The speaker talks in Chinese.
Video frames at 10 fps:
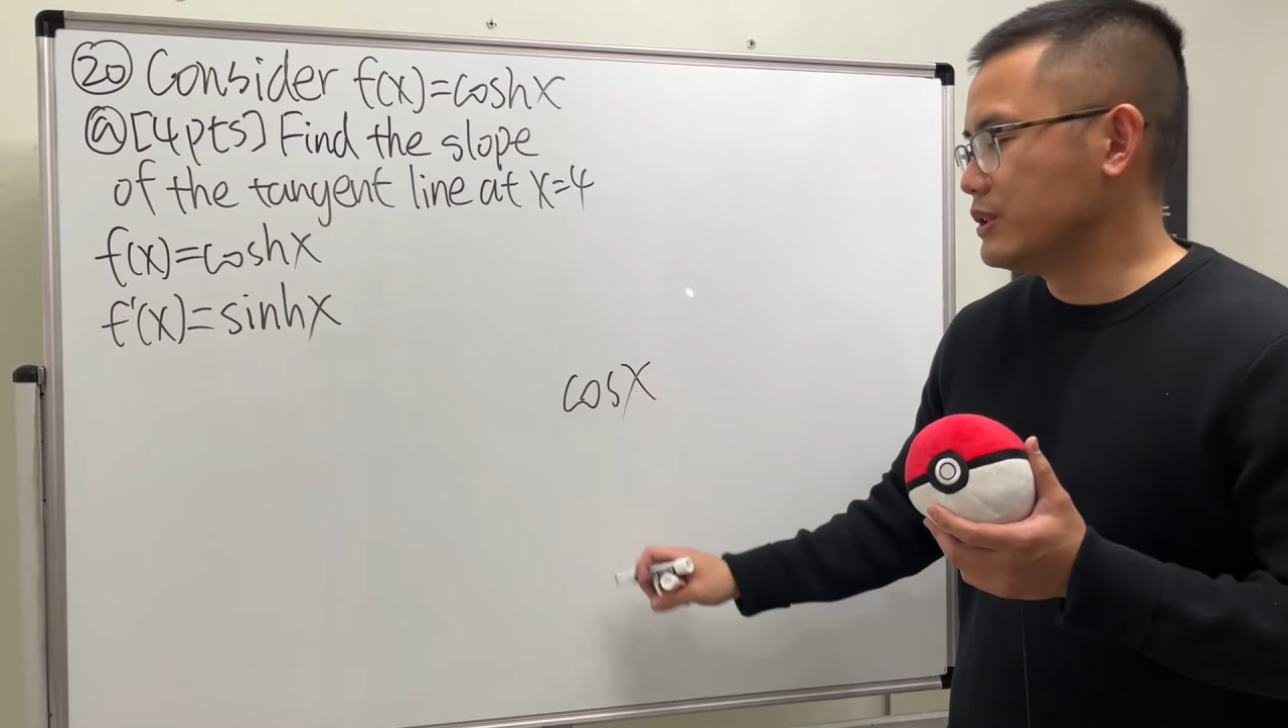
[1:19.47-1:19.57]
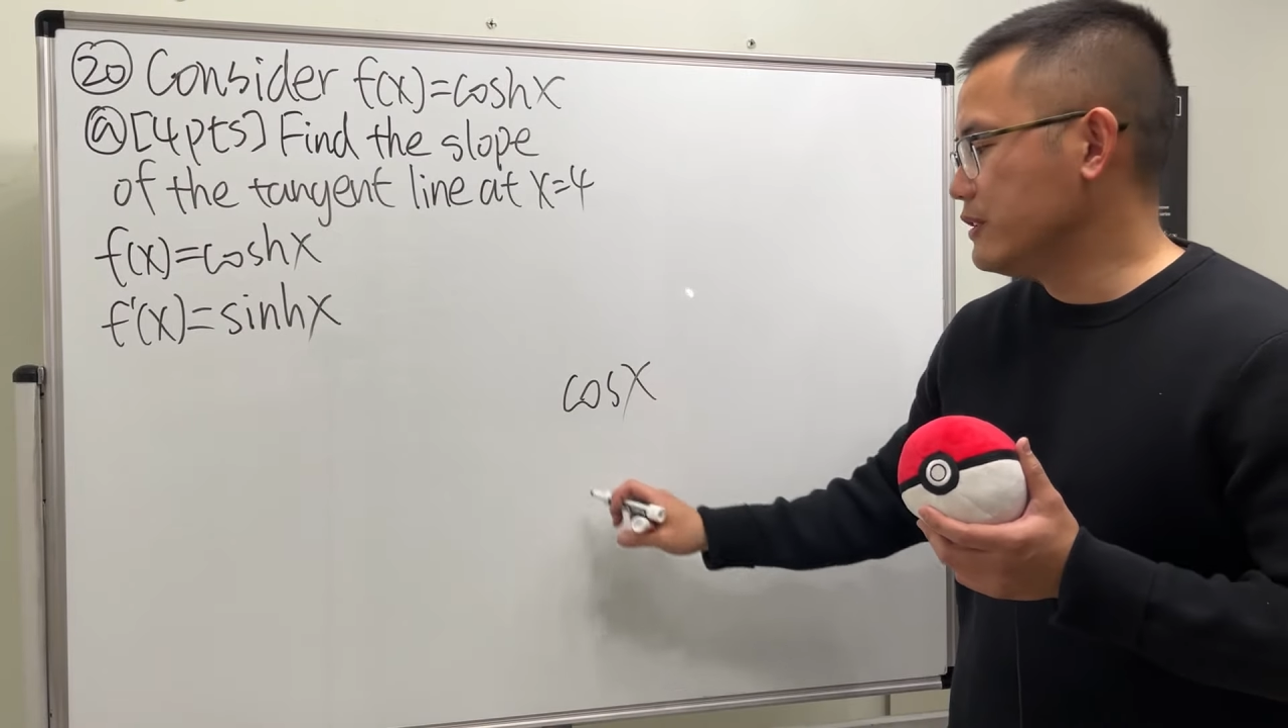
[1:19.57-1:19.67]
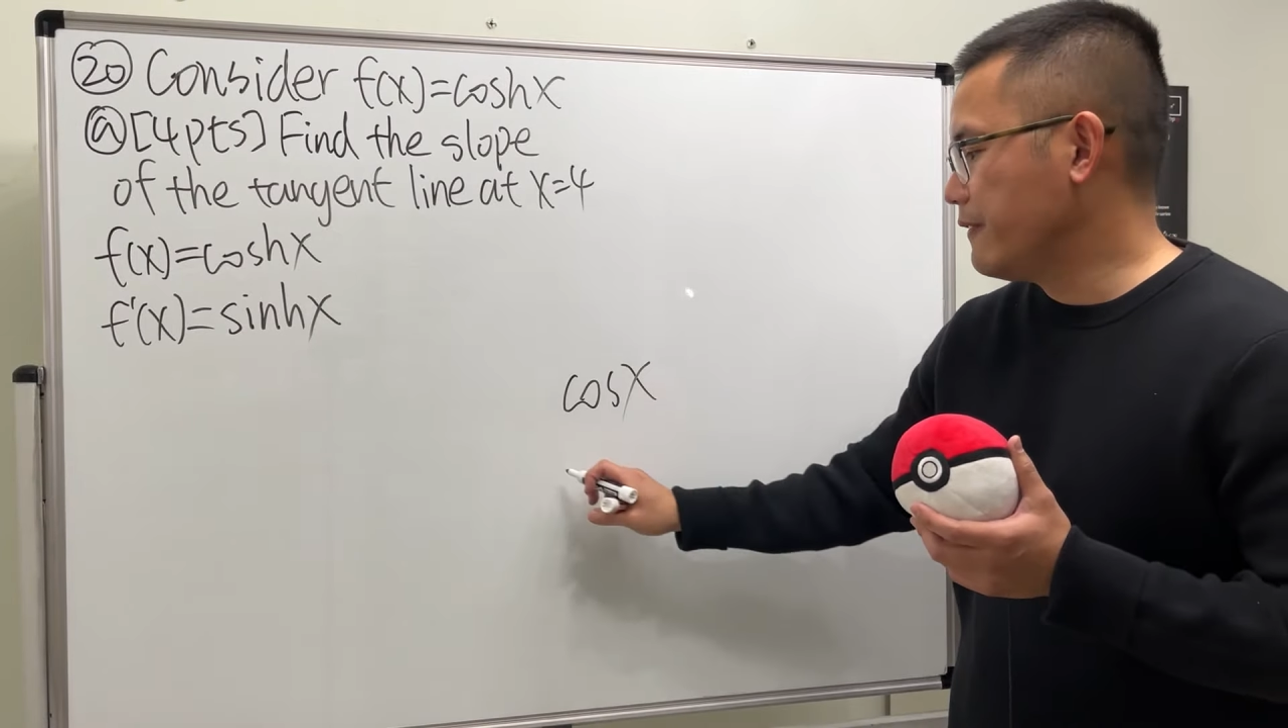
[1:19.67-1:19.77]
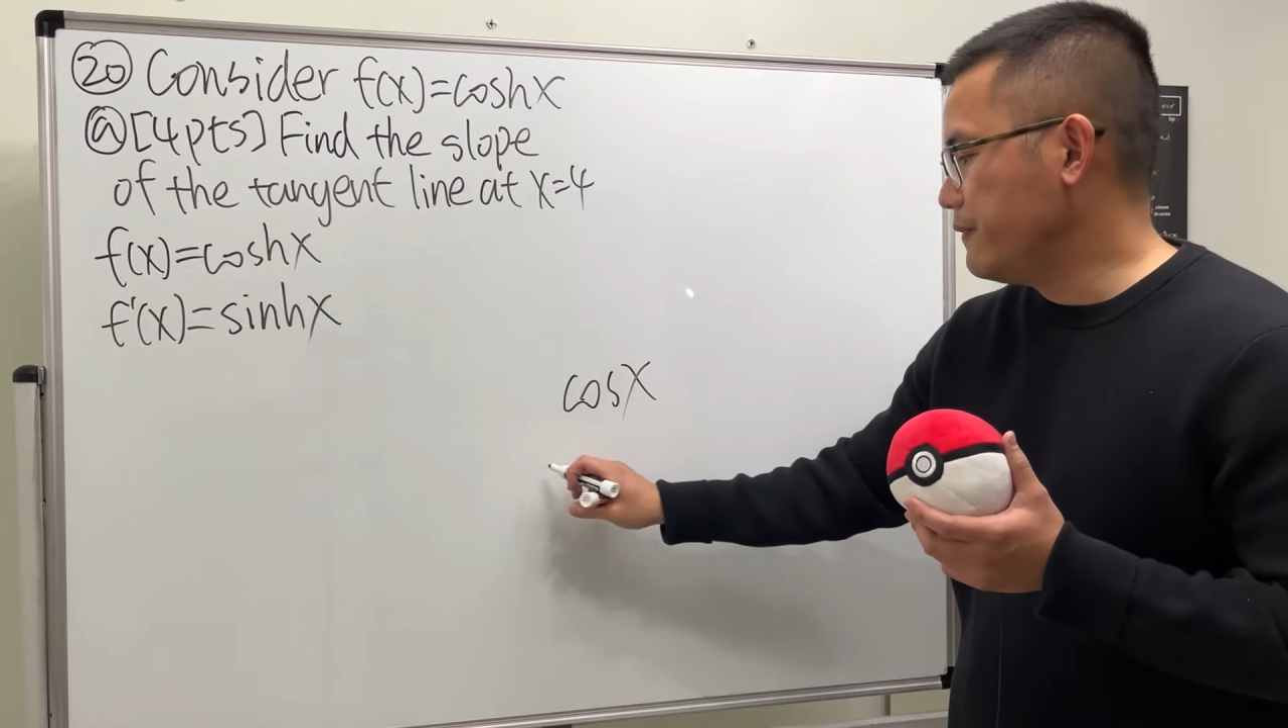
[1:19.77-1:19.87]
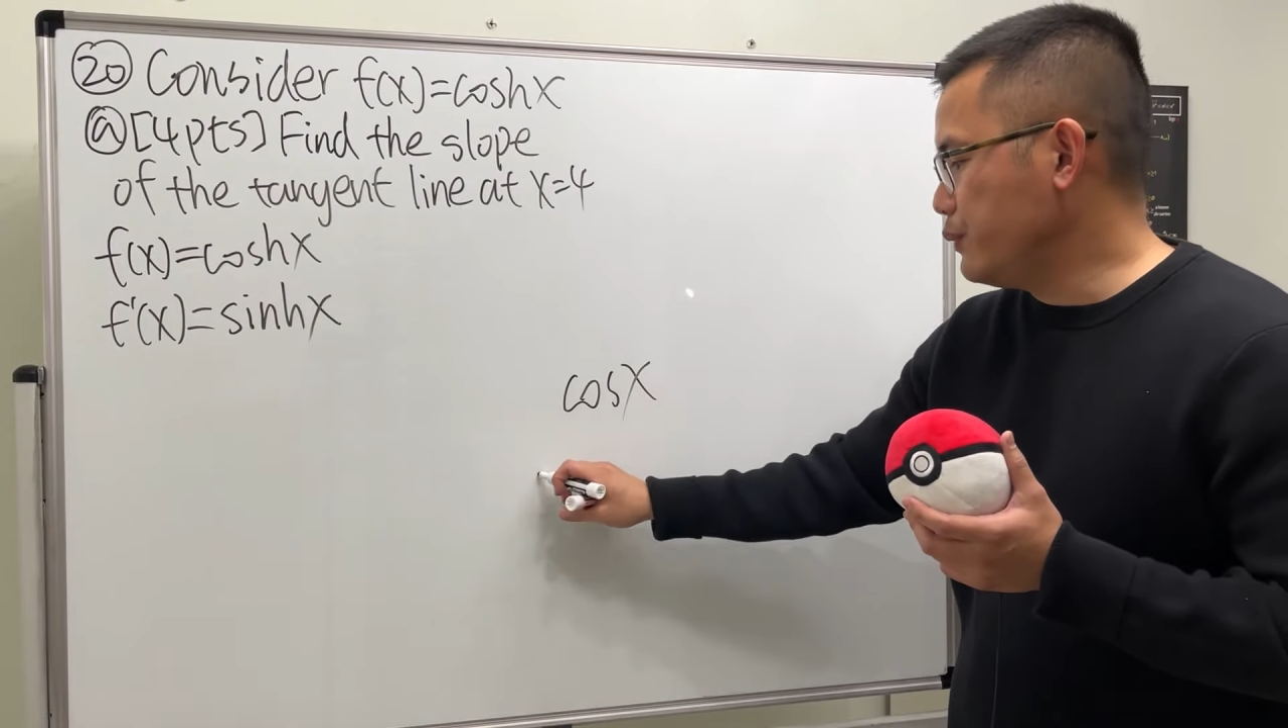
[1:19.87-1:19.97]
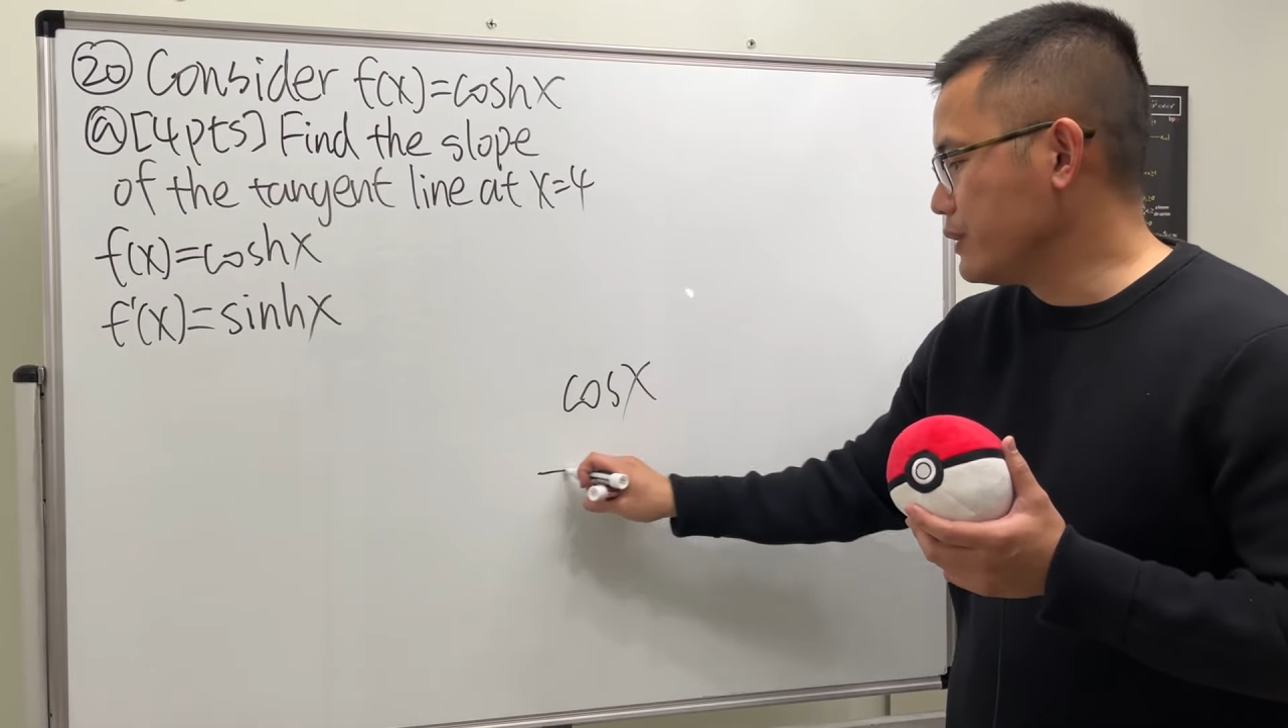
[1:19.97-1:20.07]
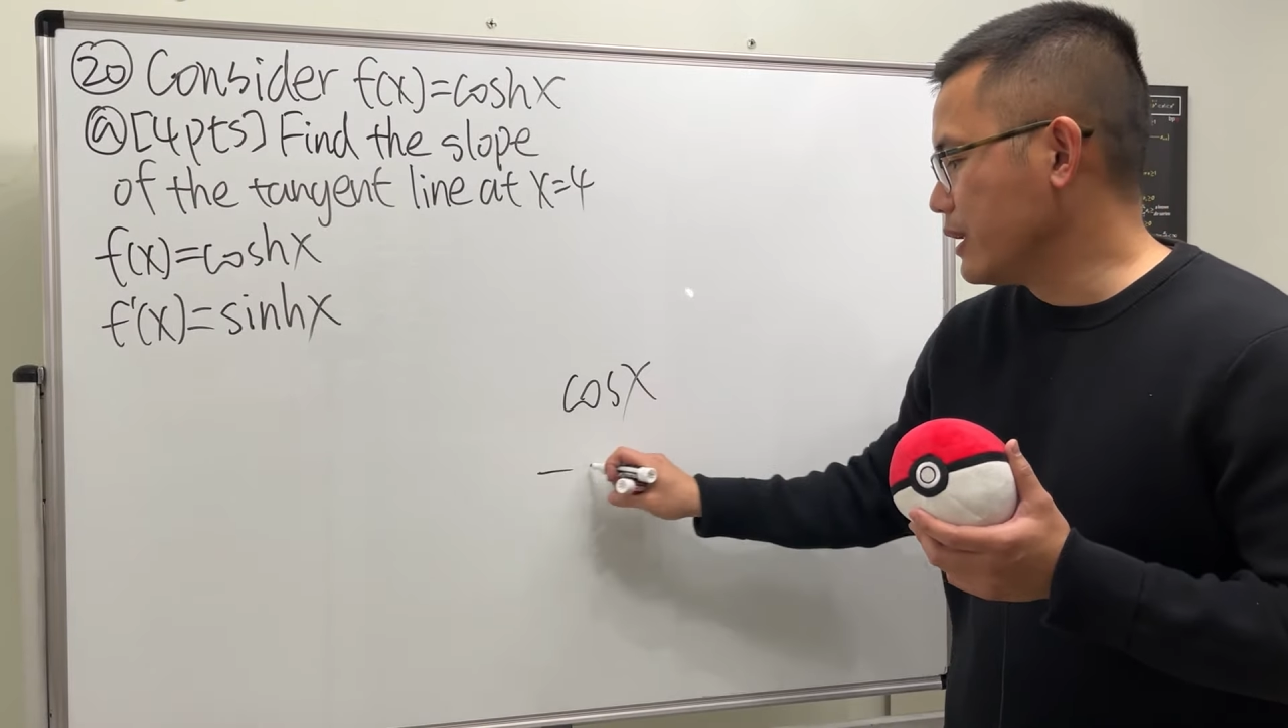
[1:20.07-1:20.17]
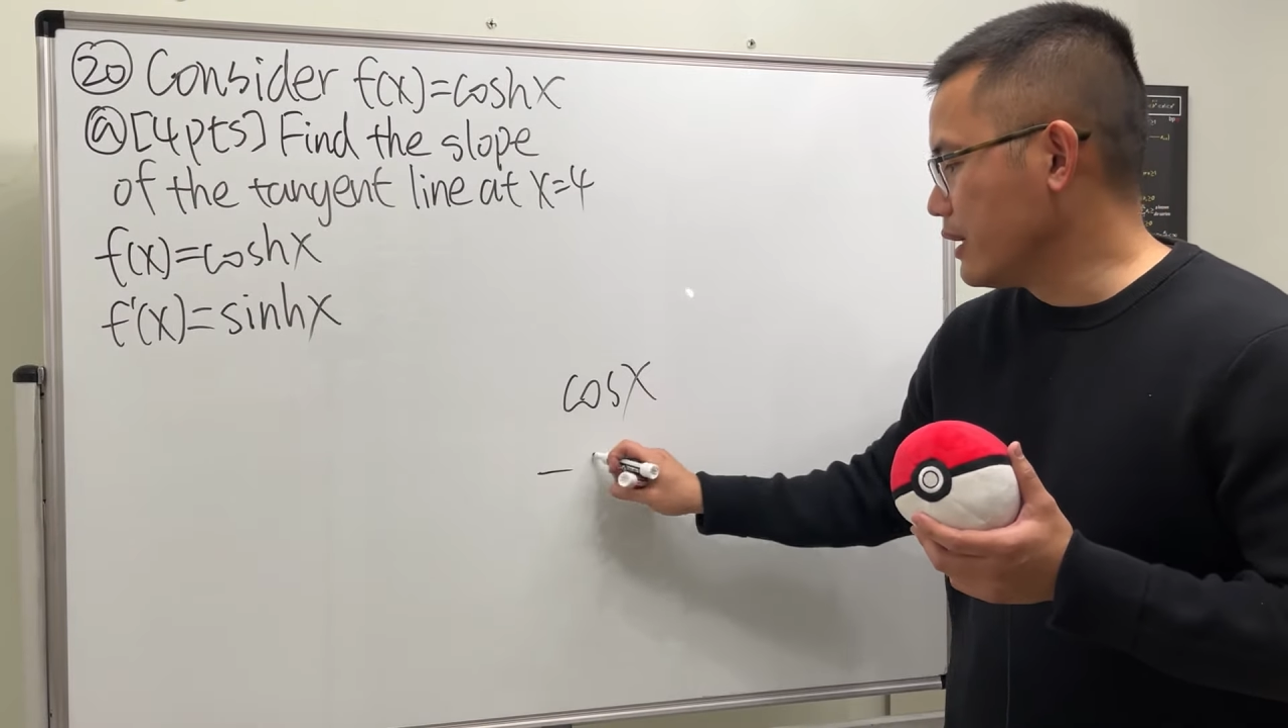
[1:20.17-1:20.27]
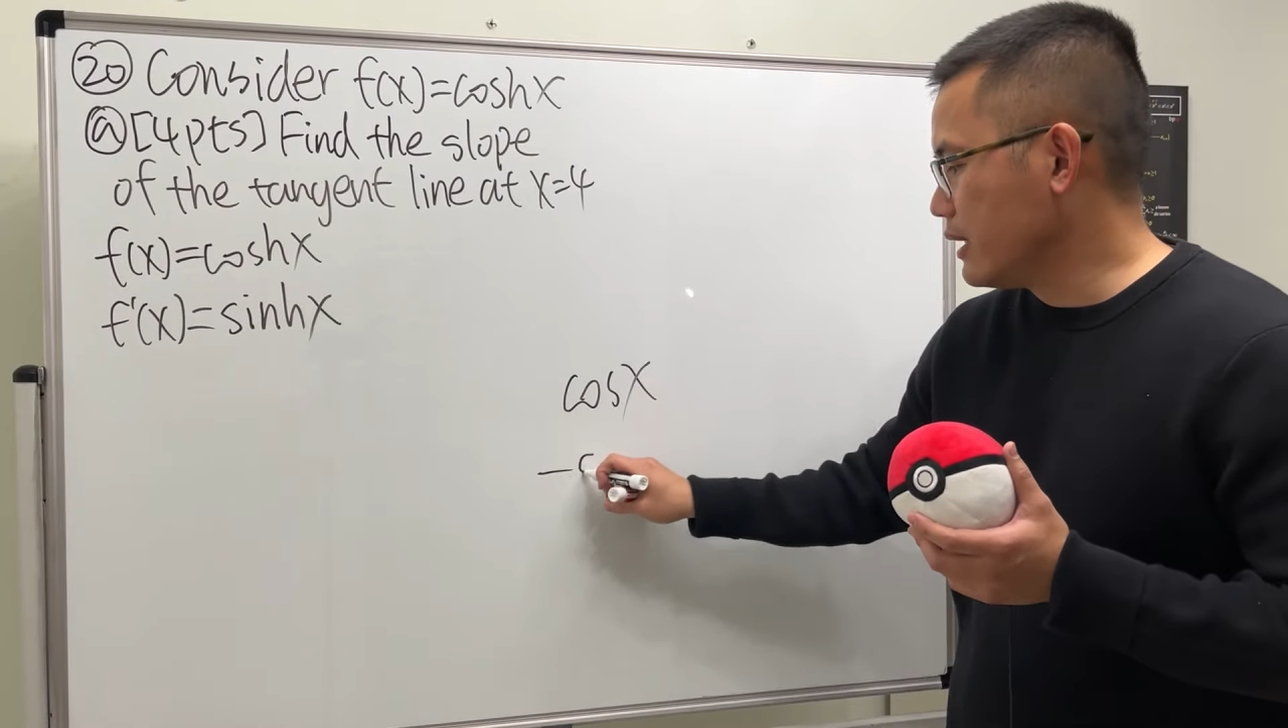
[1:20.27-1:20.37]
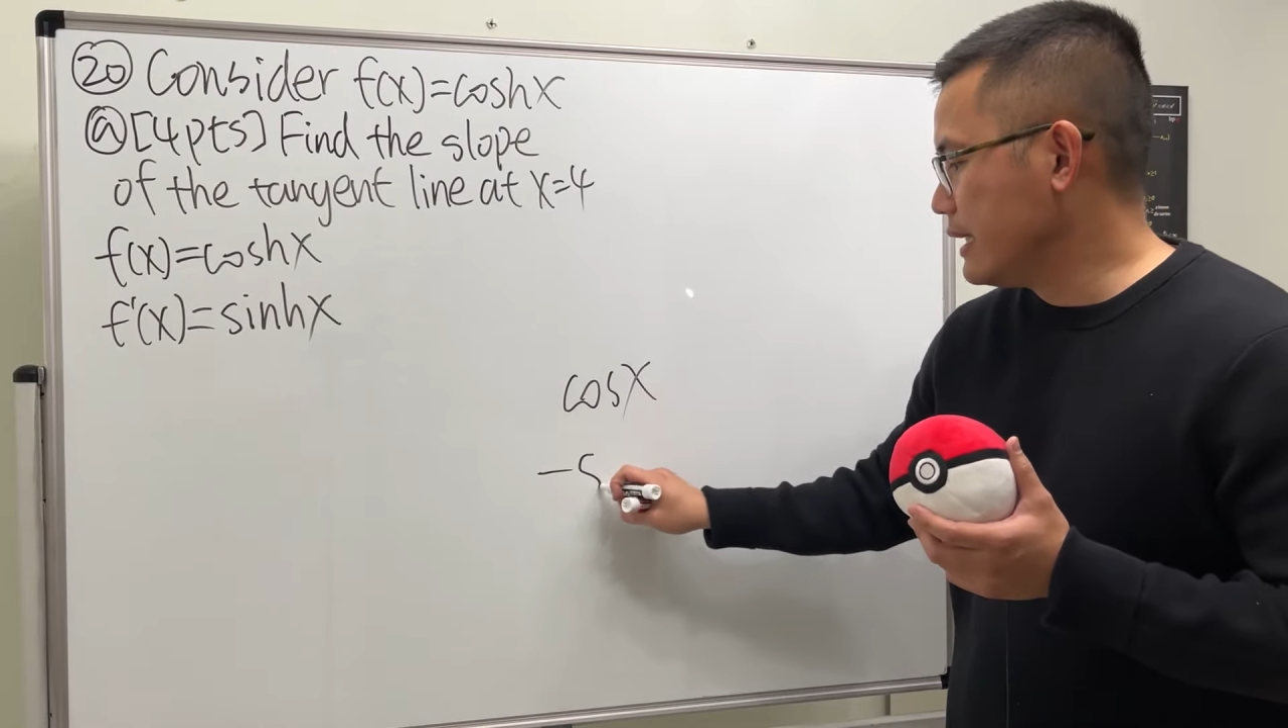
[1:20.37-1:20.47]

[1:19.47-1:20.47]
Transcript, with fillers: 是负的